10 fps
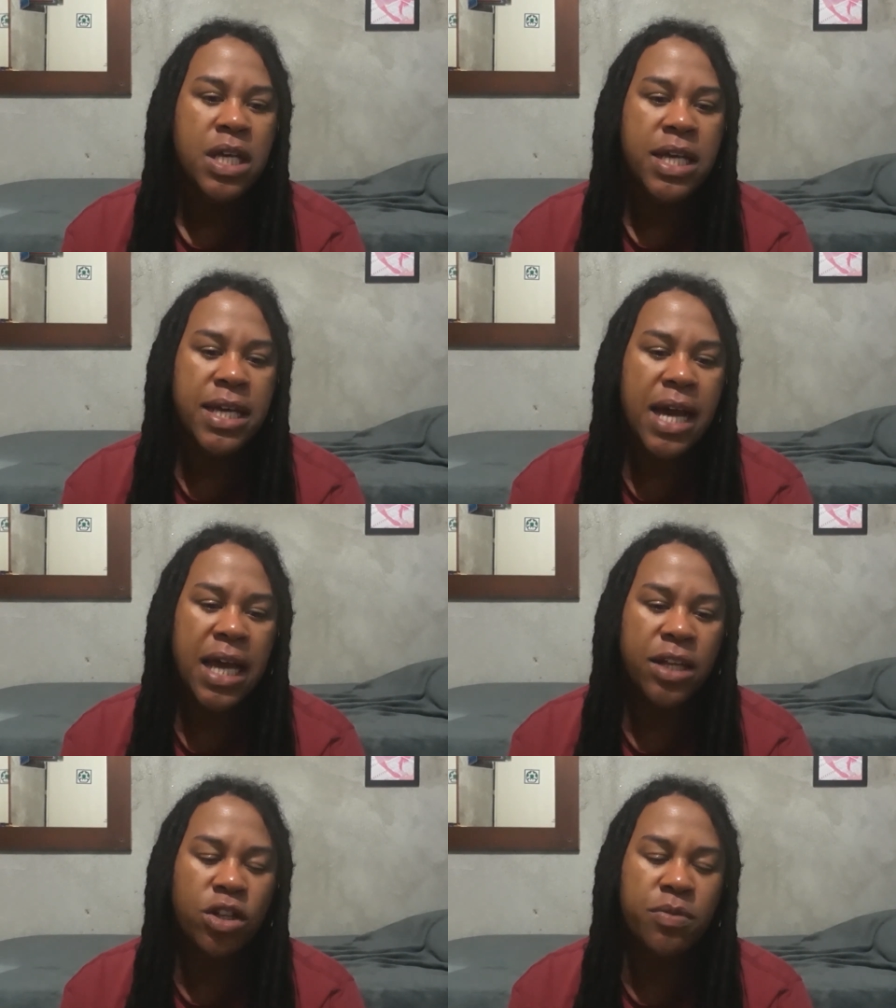E,
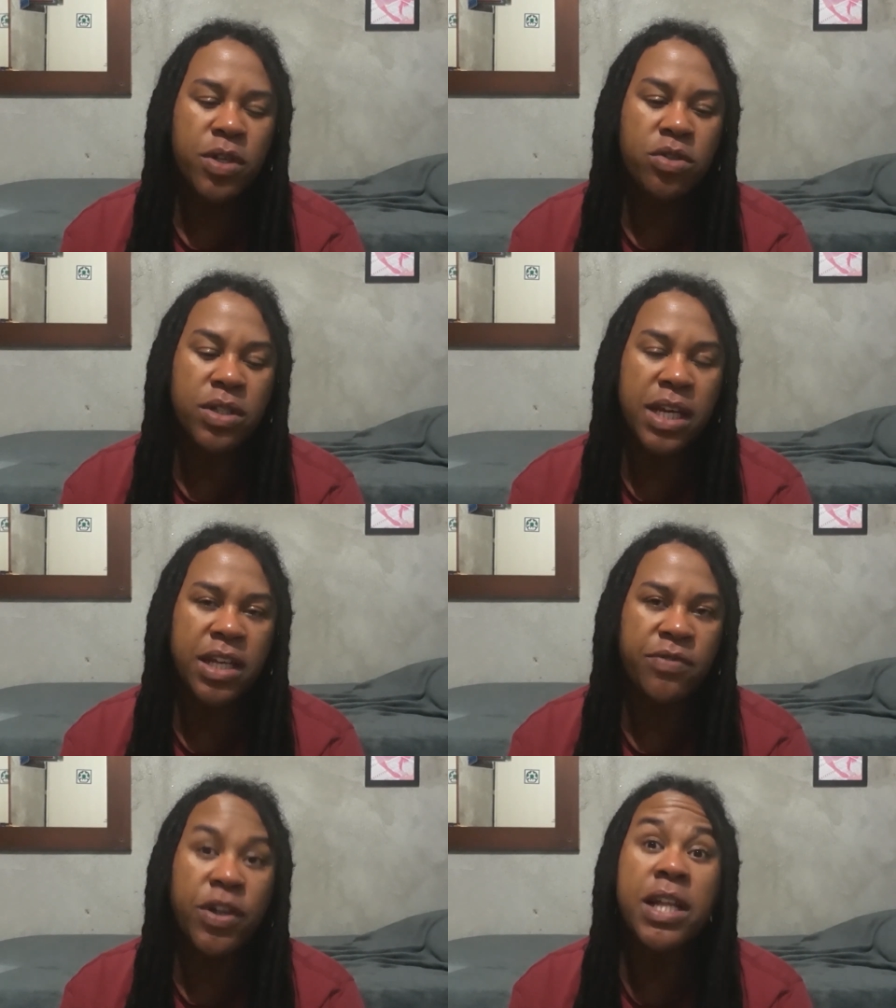cara, em 2018,
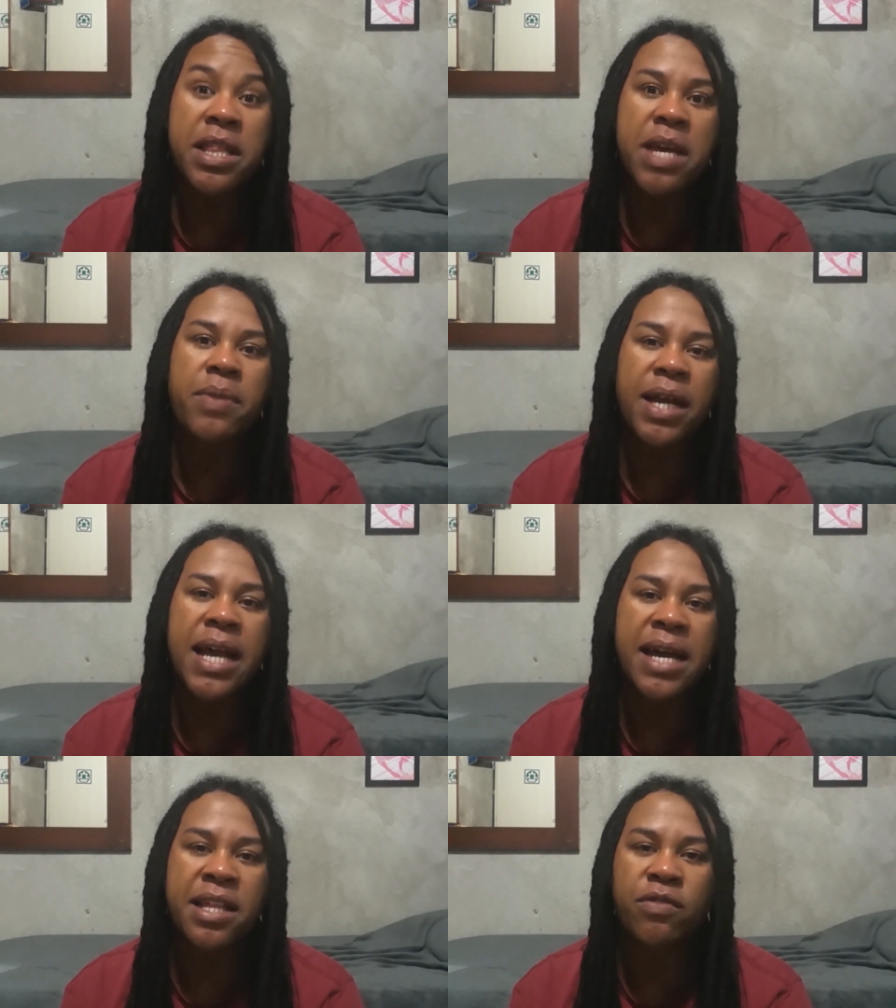ele foi em dezembro,
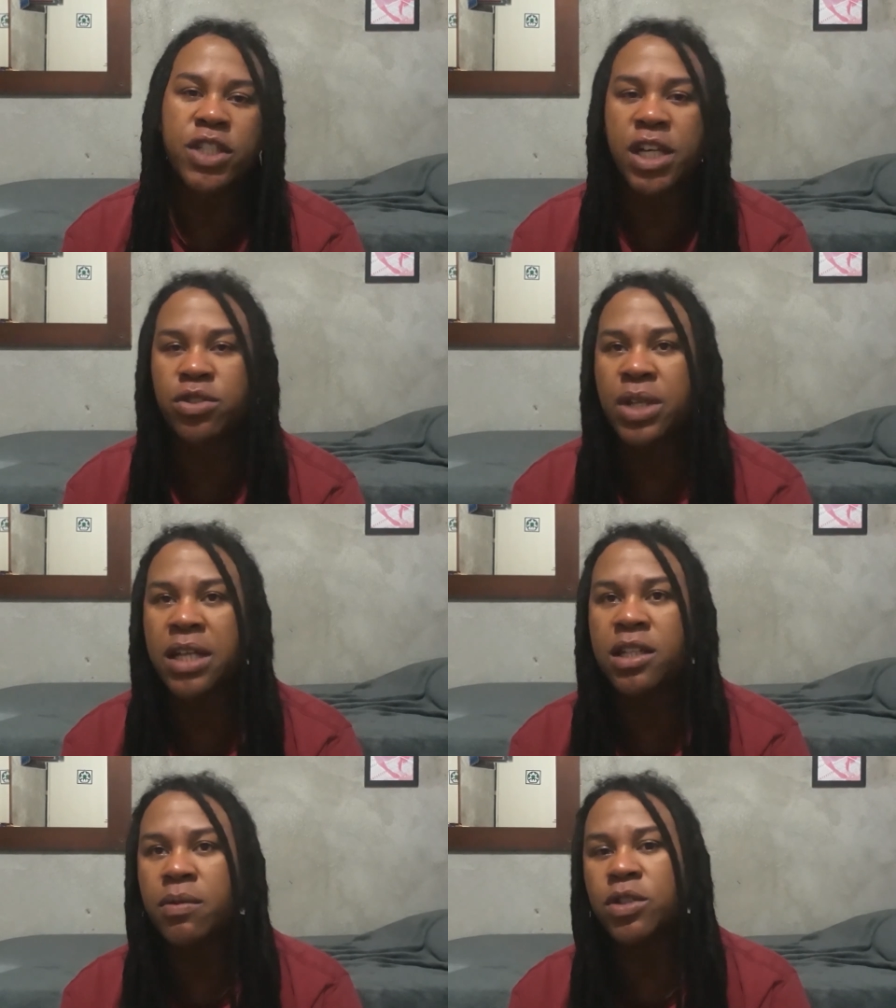aliás, né, que foi
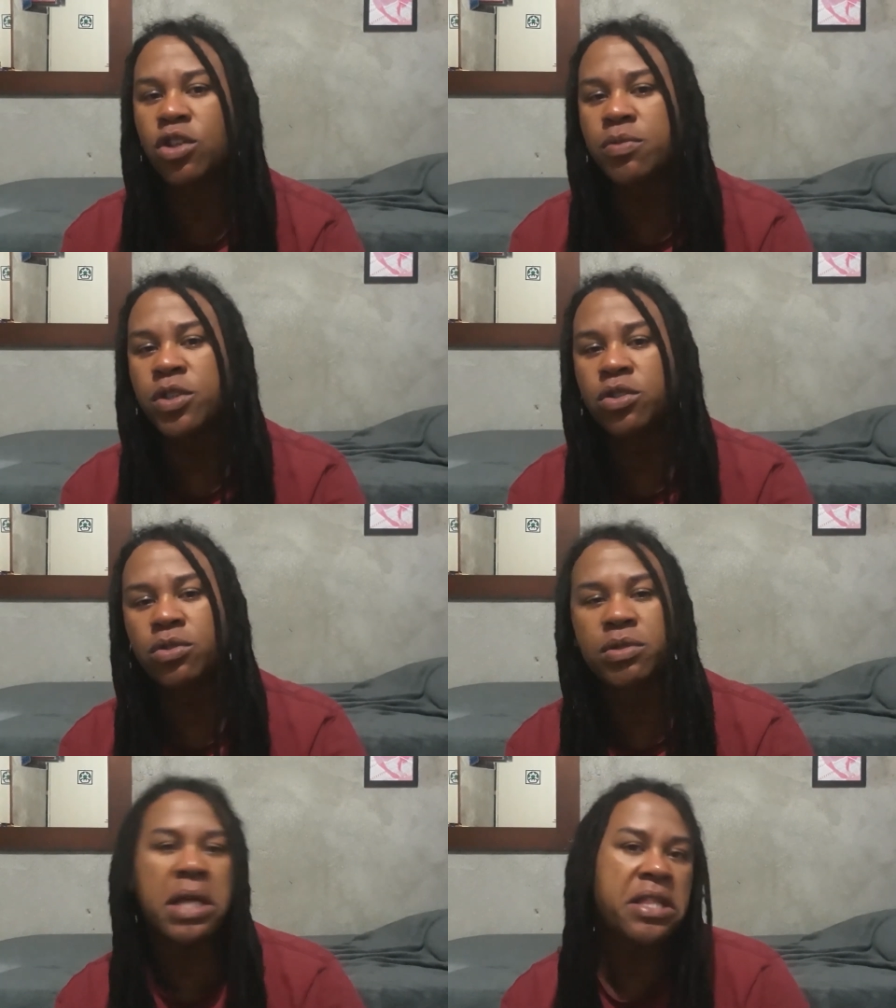diagnosticado. Então, em
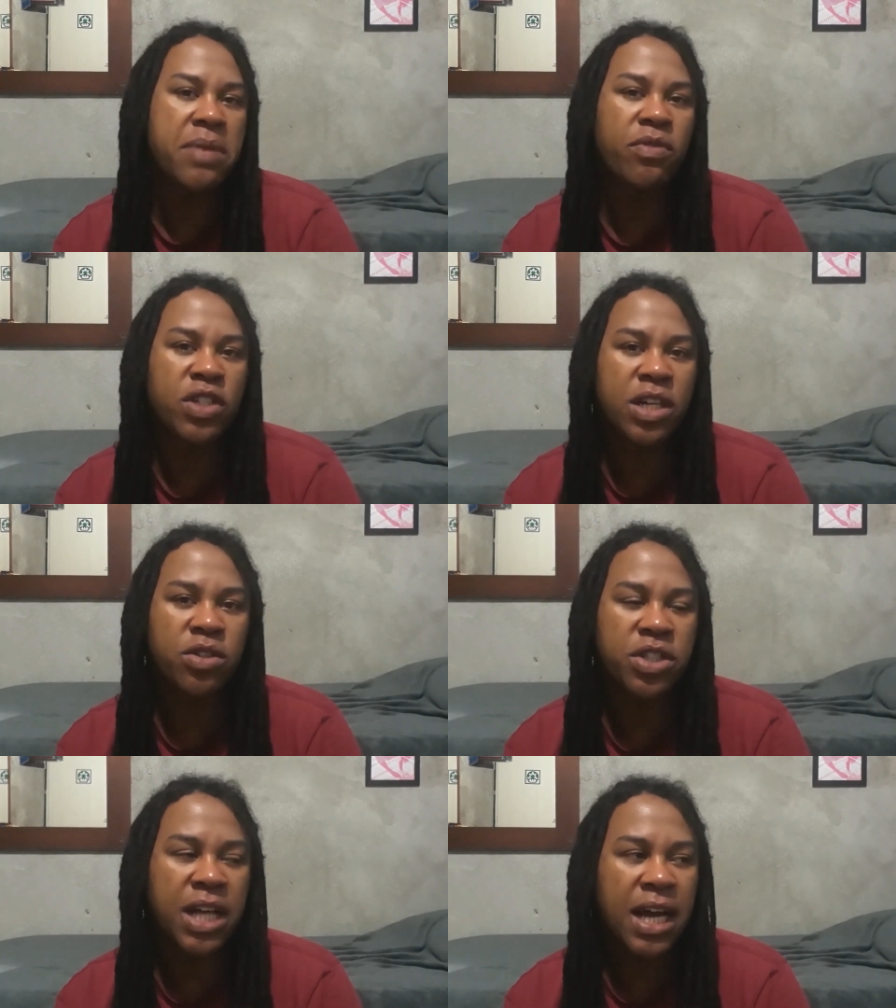2018, em dezembro foi
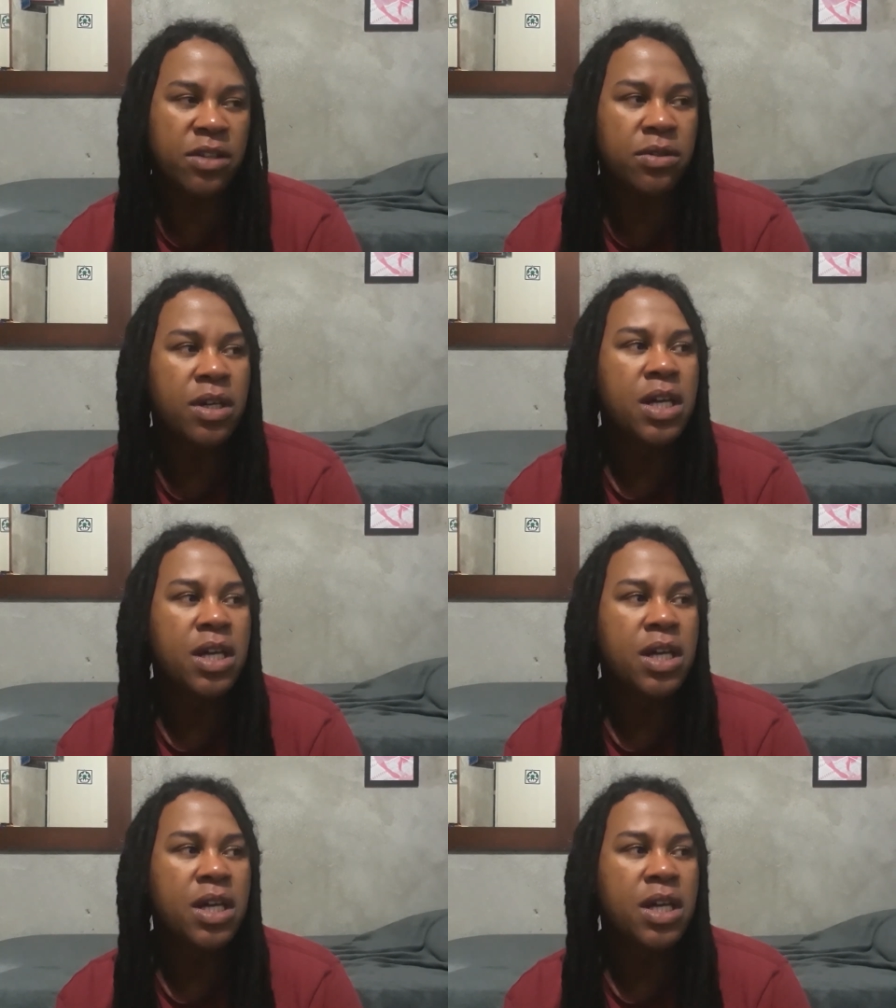diagnosticado.